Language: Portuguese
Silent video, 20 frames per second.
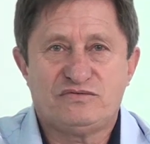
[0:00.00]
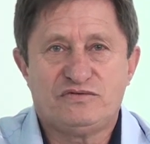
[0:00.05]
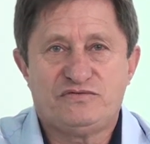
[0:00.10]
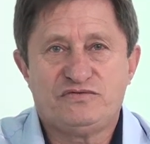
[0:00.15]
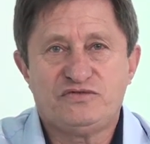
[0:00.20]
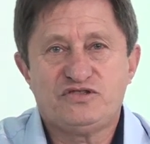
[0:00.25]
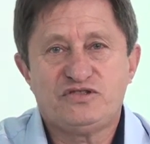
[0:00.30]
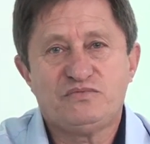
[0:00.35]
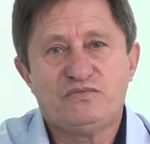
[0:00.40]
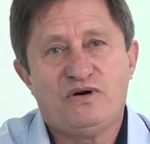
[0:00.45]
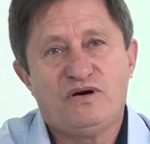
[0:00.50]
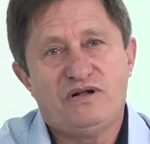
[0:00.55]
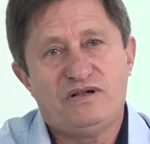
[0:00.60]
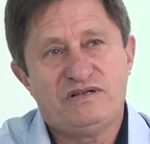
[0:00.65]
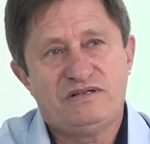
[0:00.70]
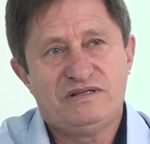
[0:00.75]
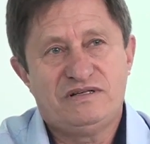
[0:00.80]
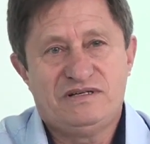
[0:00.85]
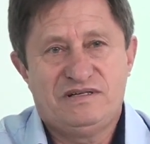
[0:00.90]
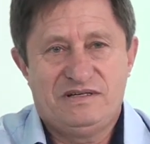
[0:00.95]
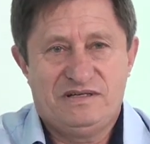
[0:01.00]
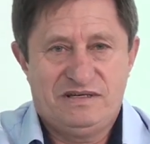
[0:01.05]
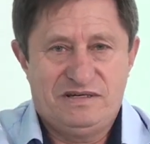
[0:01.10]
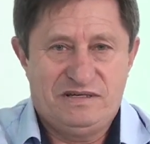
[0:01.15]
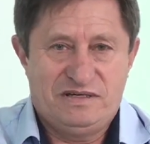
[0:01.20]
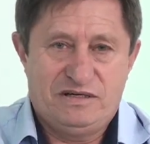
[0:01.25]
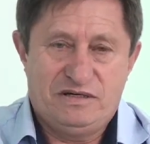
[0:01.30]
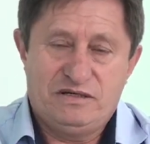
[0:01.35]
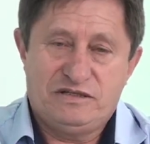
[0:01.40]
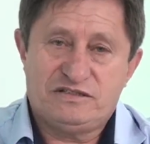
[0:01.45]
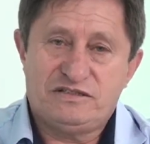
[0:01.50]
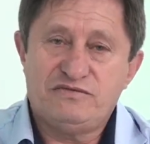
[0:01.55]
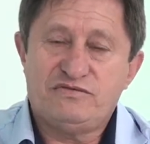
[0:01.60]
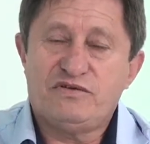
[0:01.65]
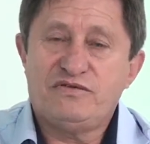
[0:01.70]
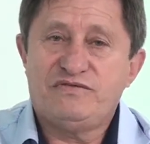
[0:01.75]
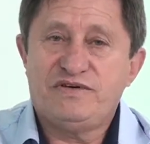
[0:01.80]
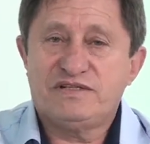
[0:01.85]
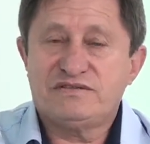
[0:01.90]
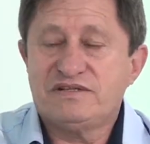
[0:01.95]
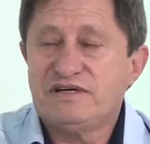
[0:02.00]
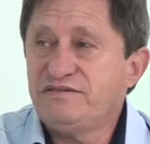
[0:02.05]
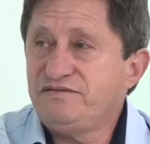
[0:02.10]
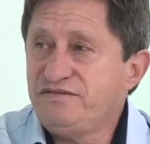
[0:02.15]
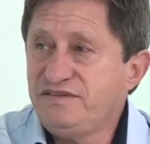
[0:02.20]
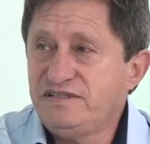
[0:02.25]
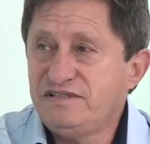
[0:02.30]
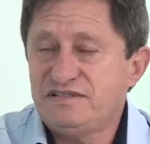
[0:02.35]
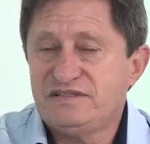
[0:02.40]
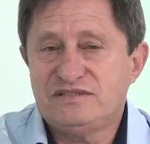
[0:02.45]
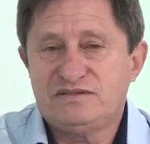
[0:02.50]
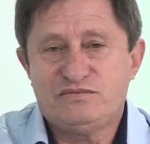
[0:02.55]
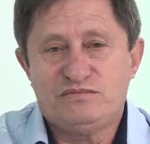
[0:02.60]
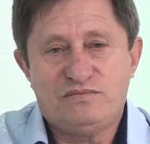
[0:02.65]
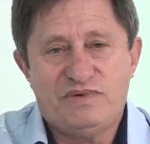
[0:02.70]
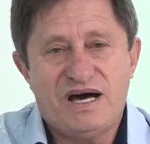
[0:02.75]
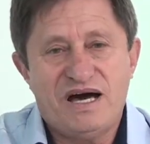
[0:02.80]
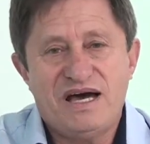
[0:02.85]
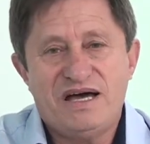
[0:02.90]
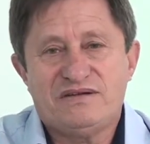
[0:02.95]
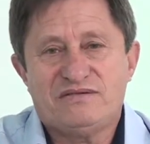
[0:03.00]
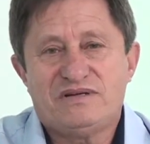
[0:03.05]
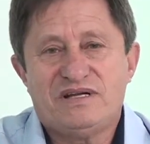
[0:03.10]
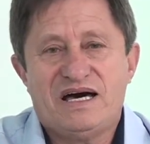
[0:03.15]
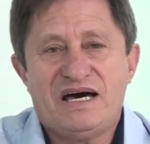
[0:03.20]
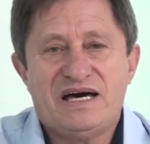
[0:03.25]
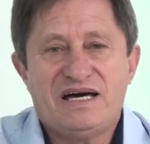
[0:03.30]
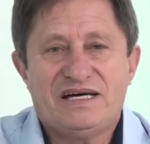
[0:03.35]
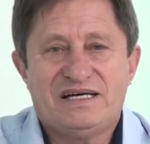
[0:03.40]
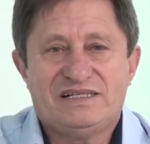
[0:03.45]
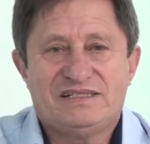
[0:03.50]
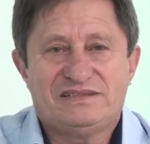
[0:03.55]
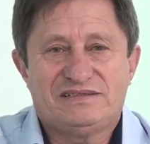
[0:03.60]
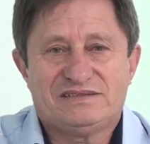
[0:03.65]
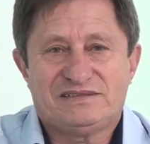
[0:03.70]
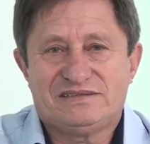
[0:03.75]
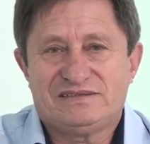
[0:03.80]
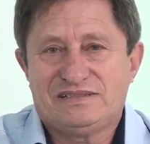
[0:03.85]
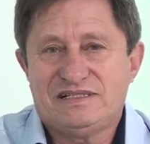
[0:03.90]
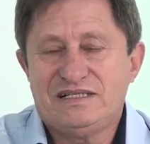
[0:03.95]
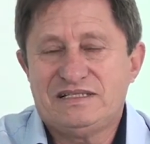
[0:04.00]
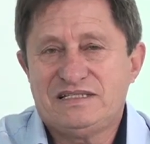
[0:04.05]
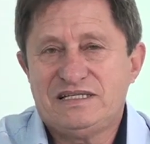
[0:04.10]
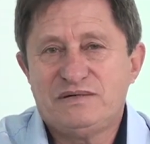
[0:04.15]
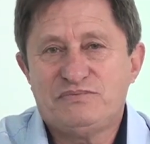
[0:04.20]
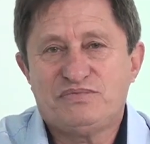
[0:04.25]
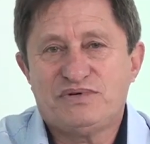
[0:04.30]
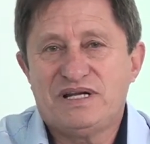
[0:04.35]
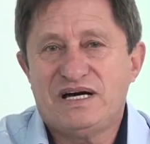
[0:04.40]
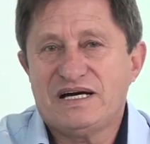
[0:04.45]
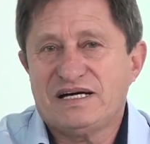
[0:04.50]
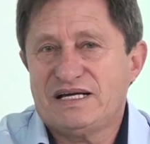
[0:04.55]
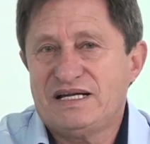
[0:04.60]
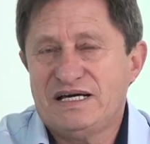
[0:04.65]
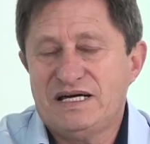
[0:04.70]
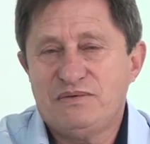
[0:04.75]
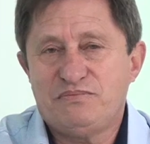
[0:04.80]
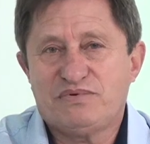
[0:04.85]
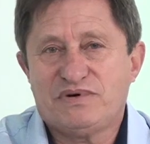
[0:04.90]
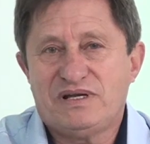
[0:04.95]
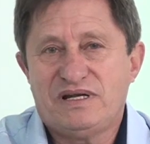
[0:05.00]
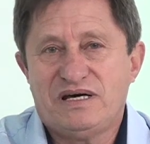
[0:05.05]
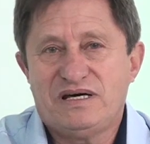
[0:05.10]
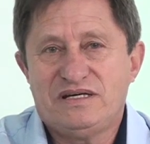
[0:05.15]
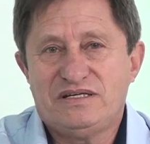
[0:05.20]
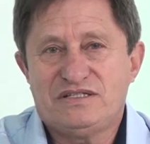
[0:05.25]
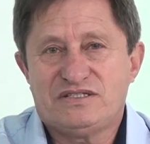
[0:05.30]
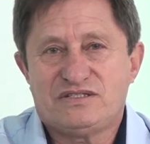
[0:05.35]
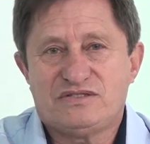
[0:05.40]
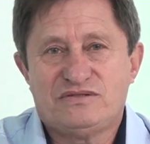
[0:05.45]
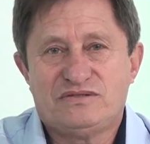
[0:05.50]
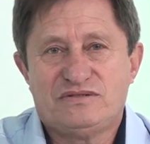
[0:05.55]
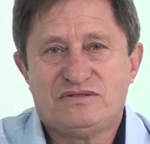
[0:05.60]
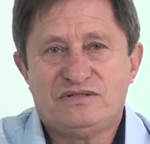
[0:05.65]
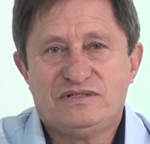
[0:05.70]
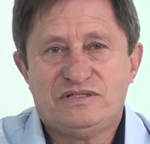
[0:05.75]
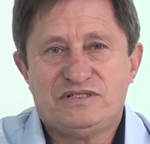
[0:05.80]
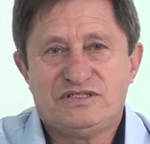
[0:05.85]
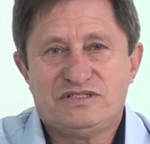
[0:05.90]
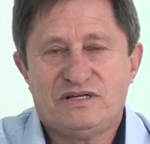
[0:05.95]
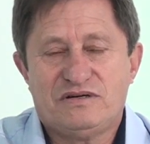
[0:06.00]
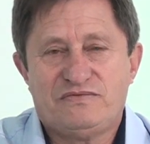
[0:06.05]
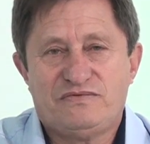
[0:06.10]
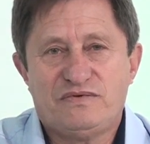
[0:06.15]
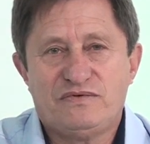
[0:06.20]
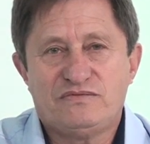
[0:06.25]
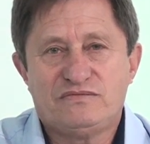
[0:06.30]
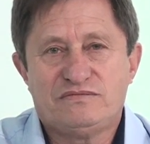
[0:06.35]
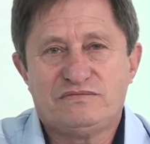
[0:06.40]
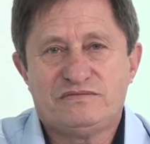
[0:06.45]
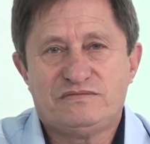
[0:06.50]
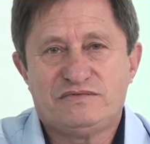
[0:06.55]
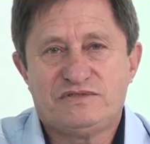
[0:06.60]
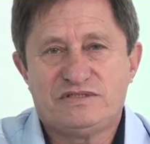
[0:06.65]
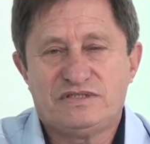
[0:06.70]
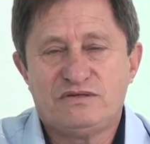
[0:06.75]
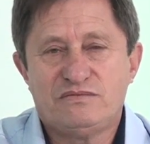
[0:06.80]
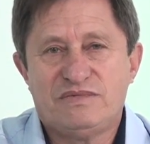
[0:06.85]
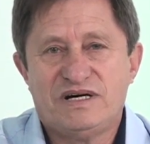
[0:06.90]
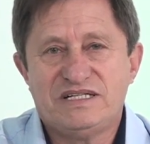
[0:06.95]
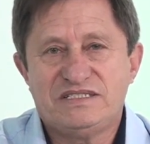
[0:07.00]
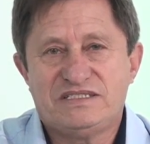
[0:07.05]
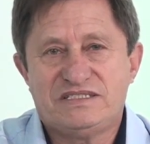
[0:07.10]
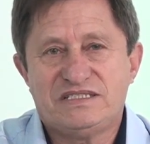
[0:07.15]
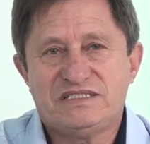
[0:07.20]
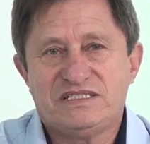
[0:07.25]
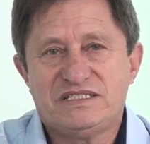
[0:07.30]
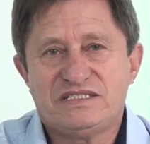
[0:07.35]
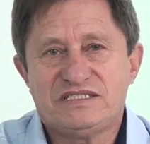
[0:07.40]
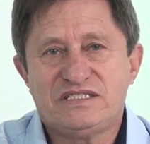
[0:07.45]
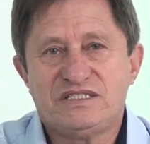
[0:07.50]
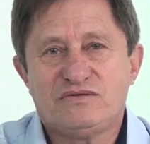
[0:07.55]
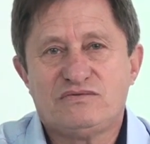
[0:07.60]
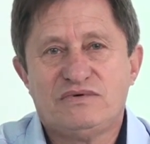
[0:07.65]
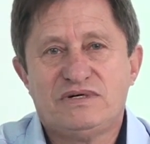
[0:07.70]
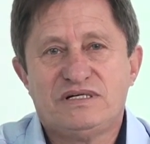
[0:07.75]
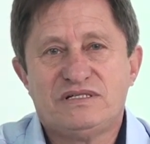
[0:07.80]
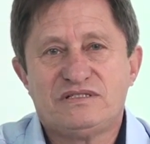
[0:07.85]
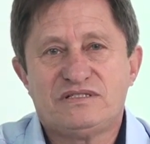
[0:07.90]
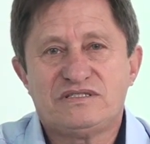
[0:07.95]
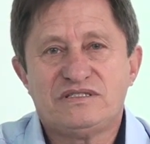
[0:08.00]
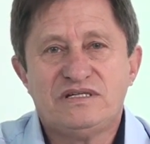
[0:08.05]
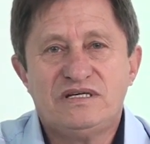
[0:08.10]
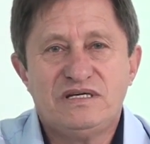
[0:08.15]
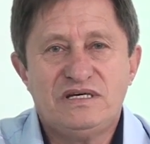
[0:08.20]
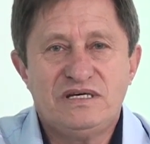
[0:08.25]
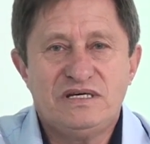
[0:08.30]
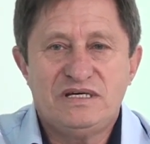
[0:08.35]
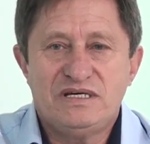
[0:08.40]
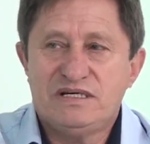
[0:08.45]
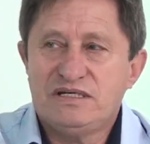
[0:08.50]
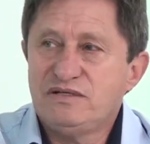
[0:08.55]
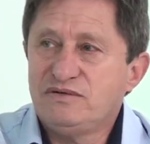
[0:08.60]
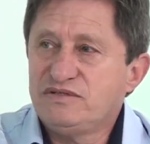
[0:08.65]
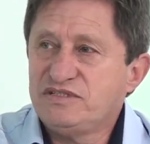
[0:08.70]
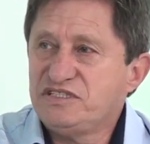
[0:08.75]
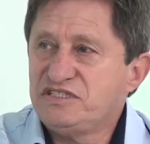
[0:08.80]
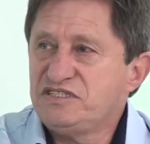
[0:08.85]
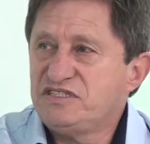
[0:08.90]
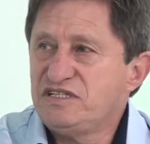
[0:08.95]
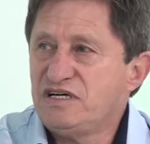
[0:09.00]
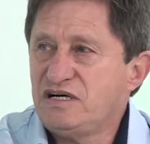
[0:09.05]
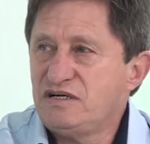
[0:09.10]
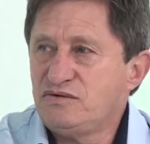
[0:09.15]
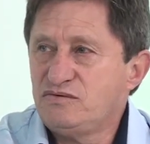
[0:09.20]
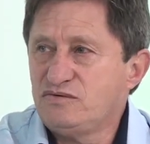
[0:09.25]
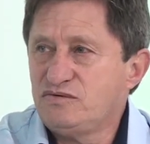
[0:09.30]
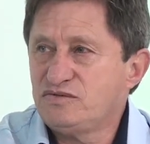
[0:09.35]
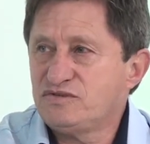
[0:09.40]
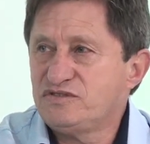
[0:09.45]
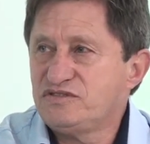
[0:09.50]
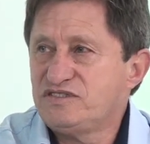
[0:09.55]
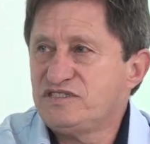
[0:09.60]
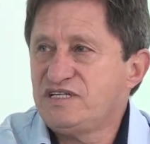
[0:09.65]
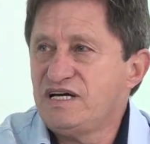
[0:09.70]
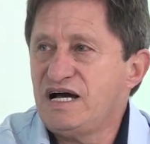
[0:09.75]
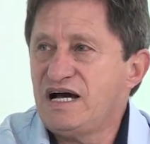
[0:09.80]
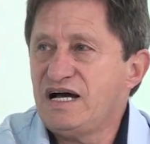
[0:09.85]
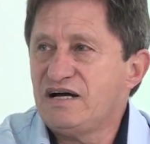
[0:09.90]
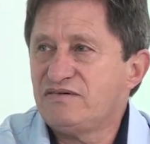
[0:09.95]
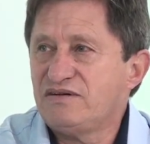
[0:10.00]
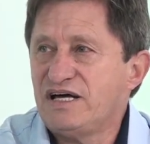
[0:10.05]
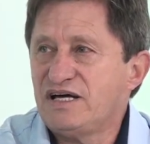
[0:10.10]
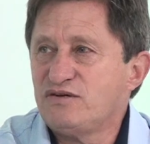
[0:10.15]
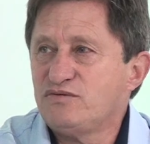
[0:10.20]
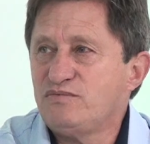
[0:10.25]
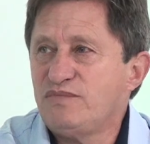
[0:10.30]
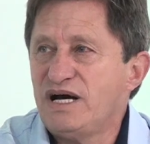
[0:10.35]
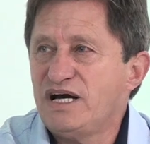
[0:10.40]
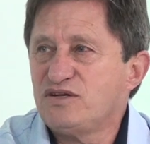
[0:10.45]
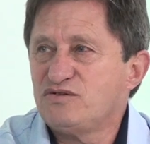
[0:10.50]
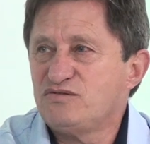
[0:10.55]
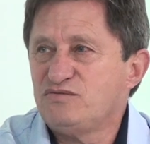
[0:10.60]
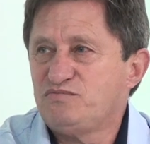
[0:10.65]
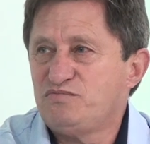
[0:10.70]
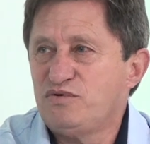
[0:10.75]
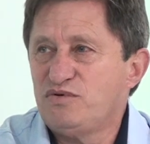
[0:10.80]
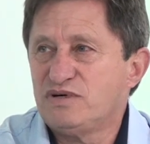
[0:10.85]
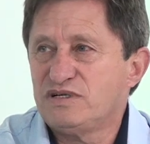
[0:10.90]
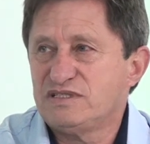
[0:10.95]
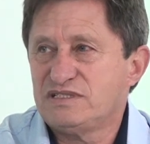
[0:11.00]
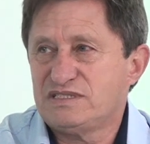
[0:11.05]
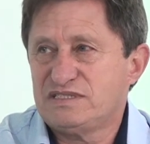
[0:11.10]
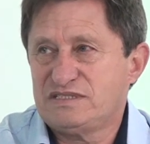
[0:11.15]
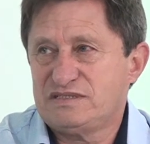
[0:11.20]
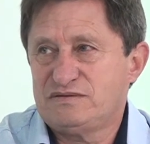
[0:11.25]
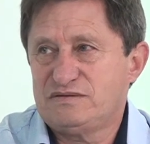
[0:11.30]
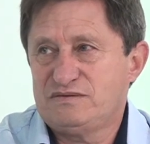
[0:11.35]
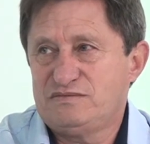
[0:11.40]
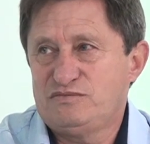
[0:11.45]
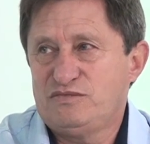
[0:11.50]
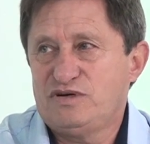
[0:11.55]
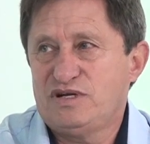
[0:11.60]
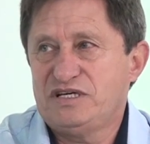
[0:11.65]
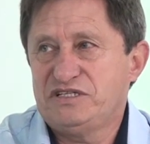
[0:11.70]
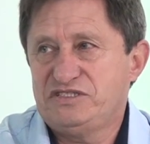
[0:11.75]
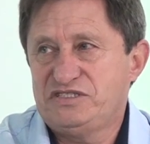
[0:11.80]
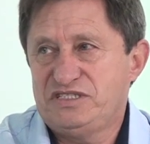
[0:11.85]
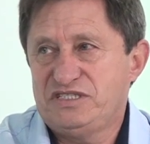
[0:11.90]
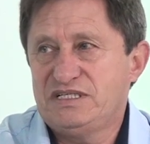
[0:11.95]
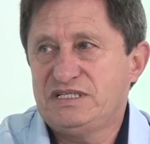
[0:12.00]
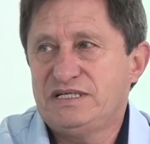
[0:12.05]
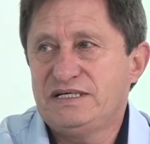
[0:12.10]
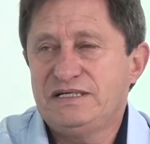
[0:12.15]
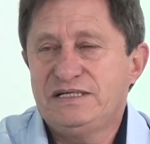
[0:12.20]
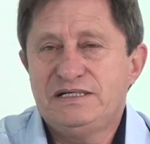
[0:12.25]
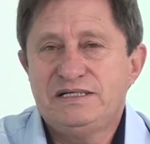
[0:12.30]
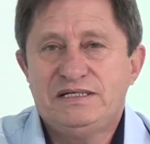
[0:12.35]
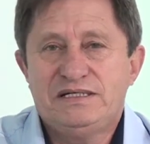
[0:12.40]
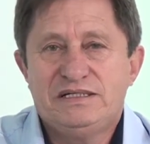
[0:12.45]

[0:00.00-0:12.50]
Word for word: com futebol, se envolvendo na vila, no bairro lá, aquele tempo lá, aquela época lá, isso já foram, são mais de 35 anos, não existia luz, não existia água, lá era um bairro com poucas moradias, né?